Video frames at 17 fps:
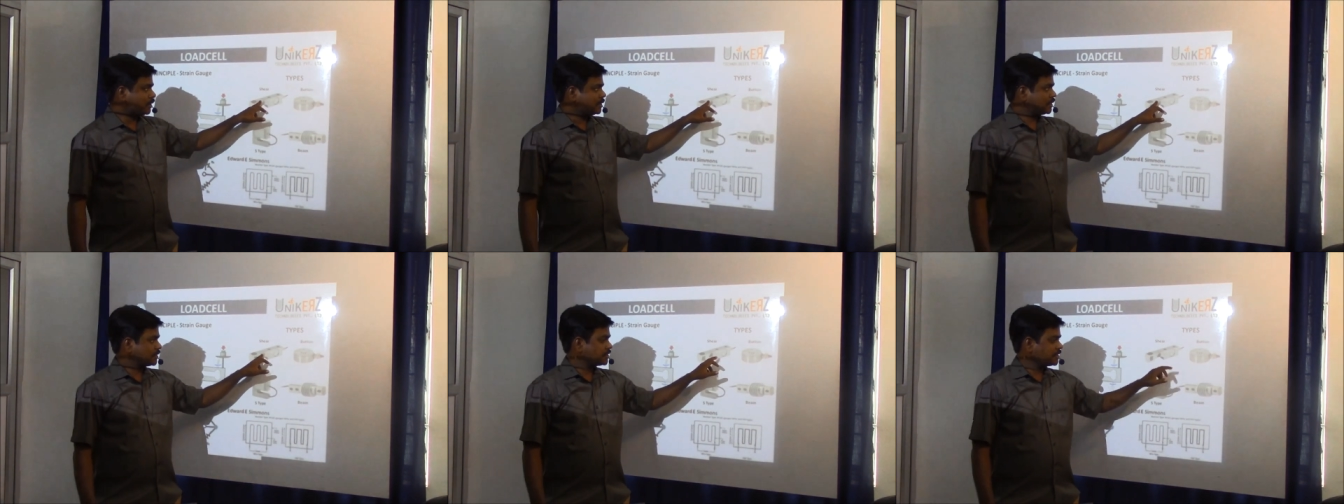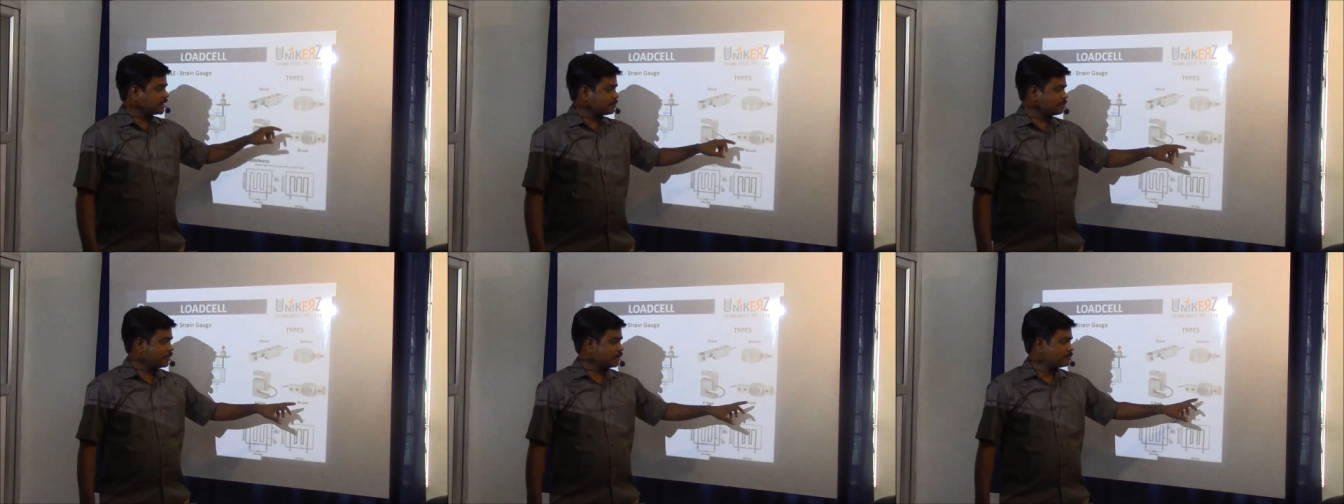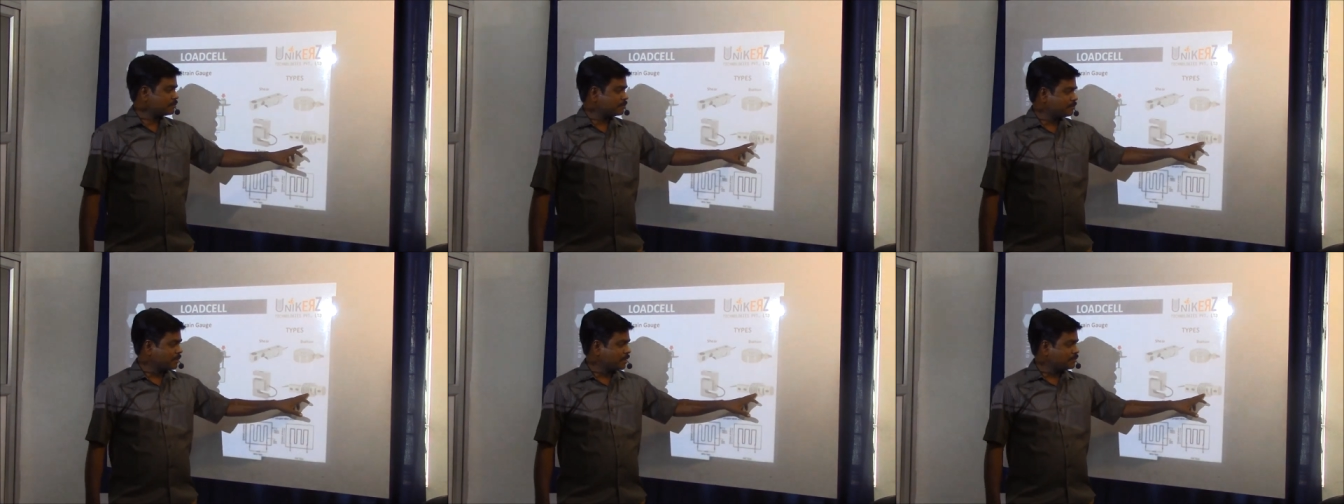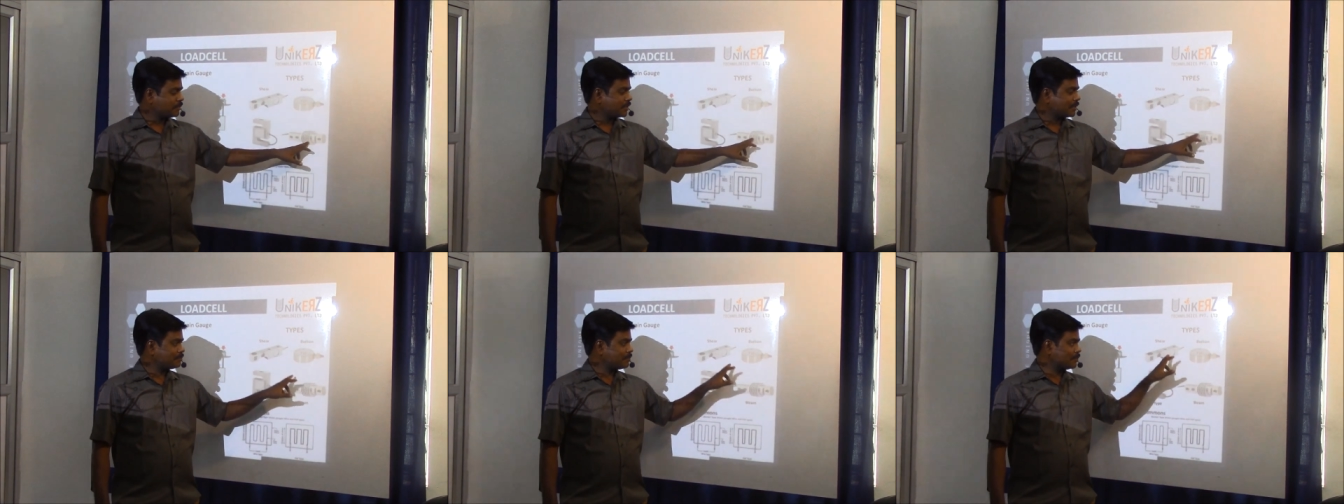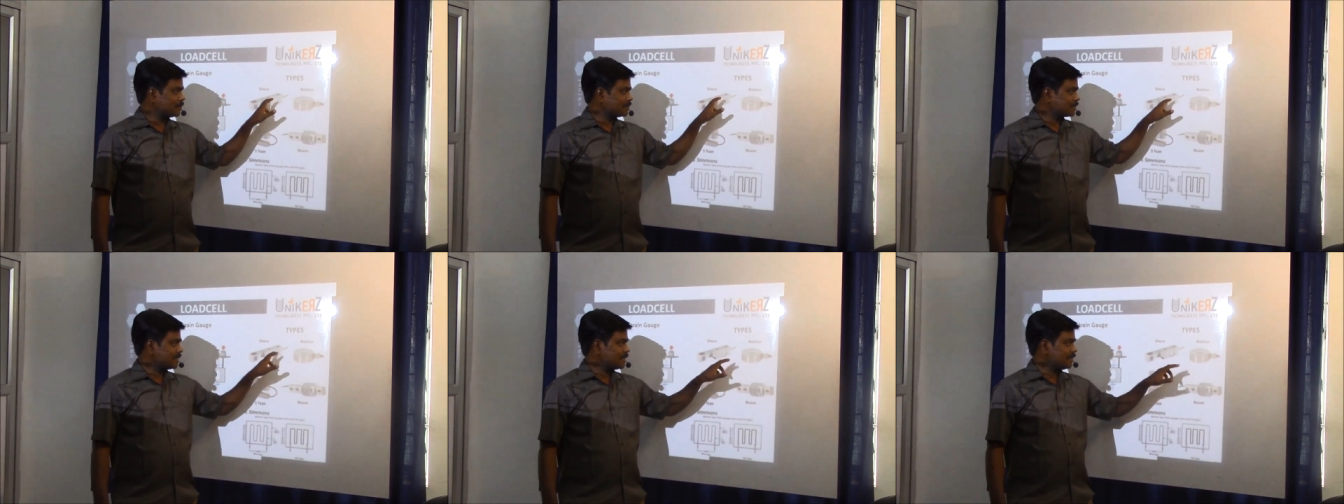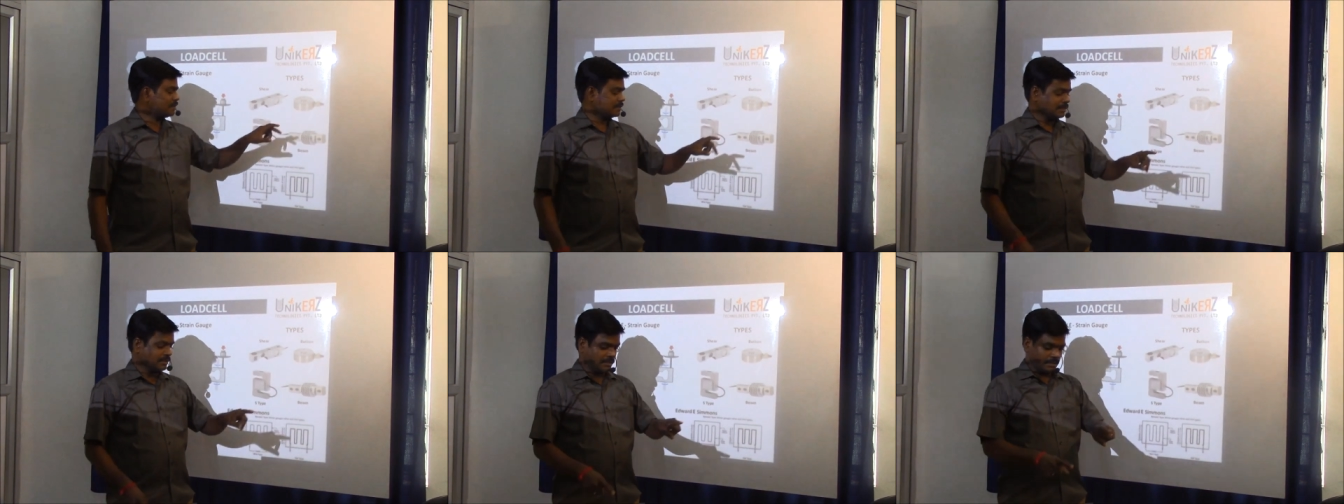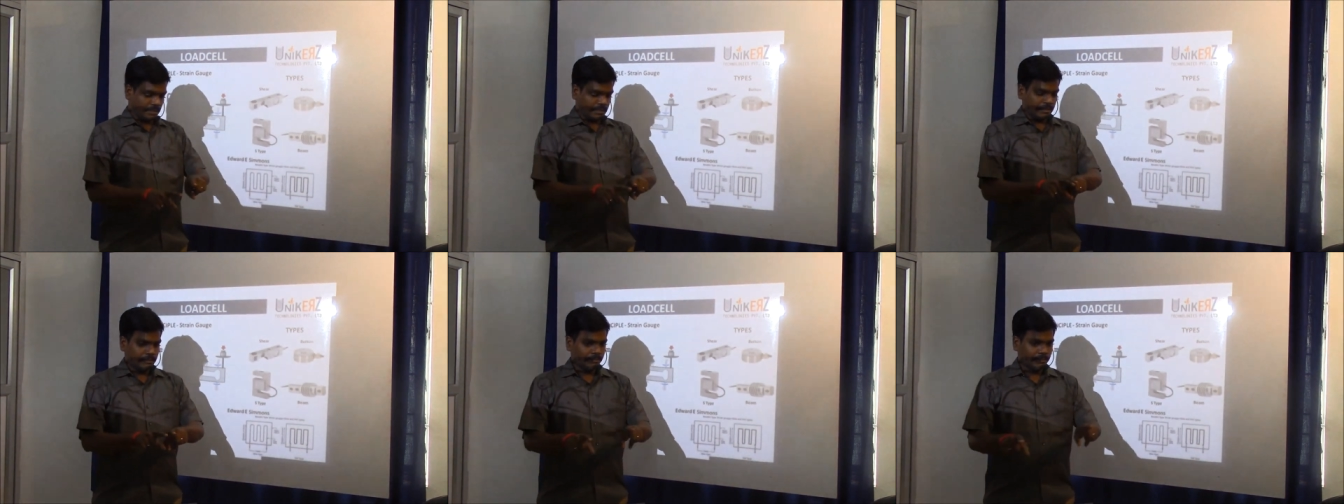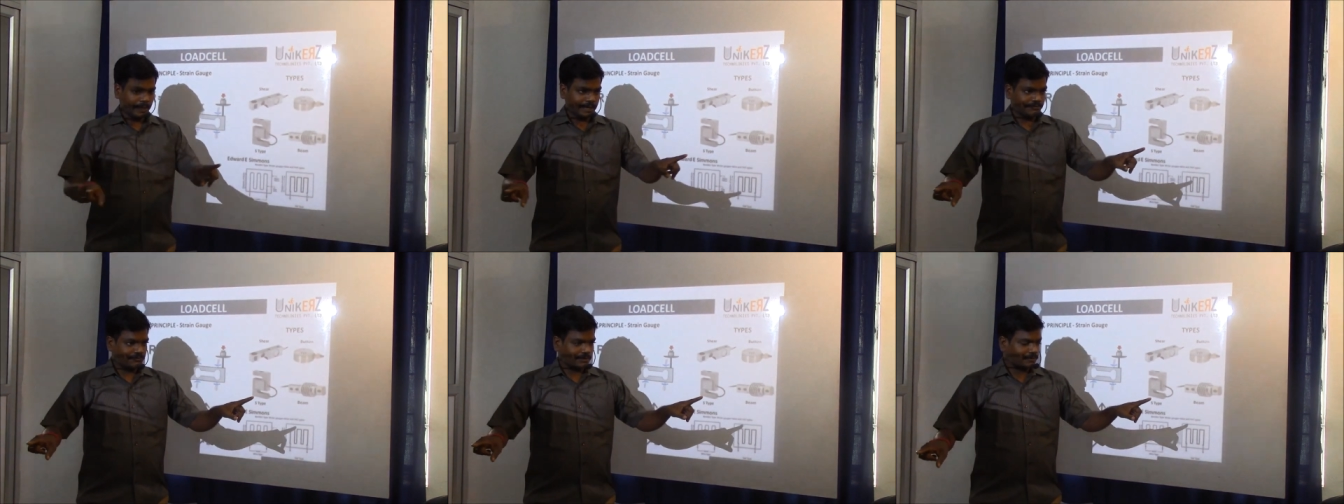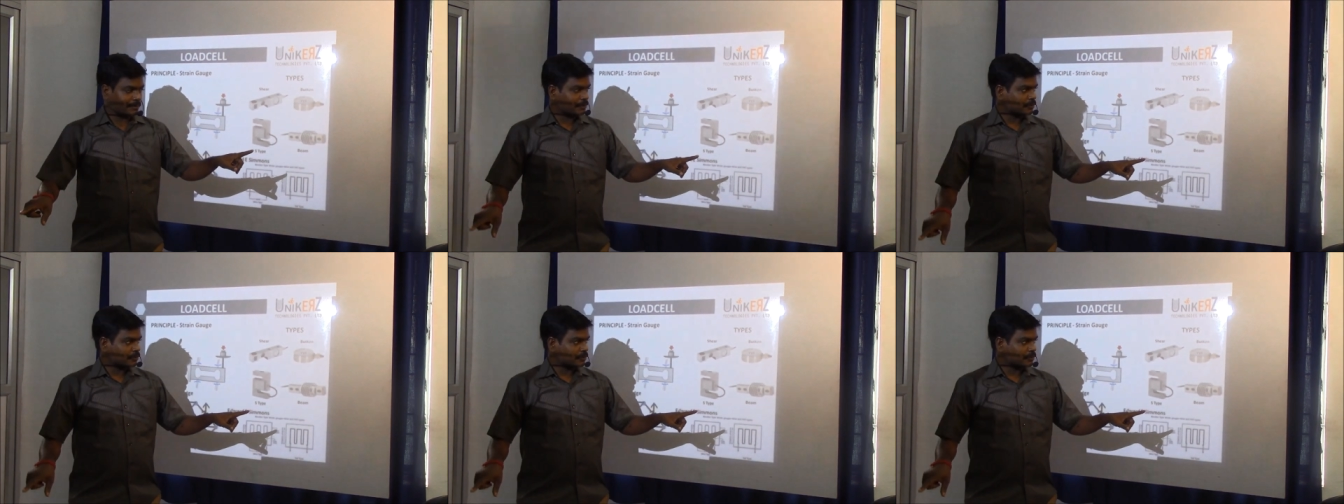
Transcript: இந்த ஷேர் பீம் பீம் டைப் லோட் செல்லாம் வந்து பிளாட்ஃபார்மில்